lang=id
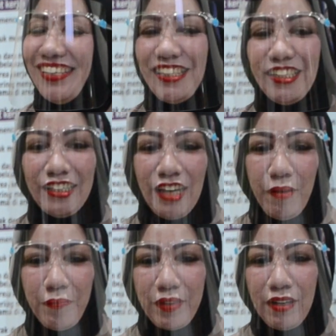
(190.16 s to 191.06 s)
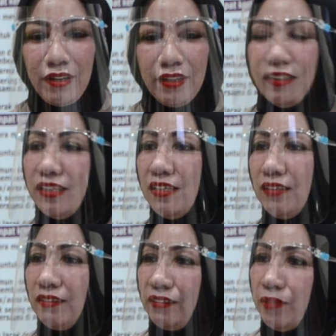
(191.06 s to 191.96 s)
Iya. Ini
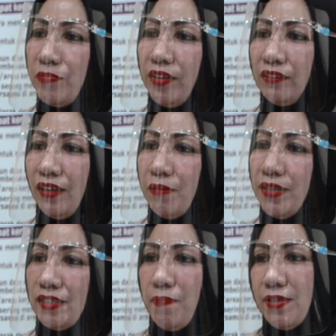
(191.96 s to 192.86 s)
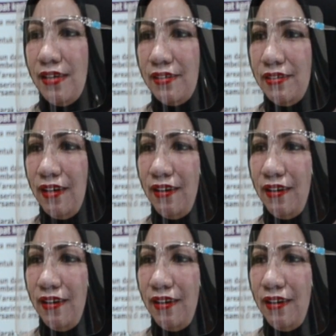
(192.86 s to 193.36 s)
tim yang terlibat siapa saja?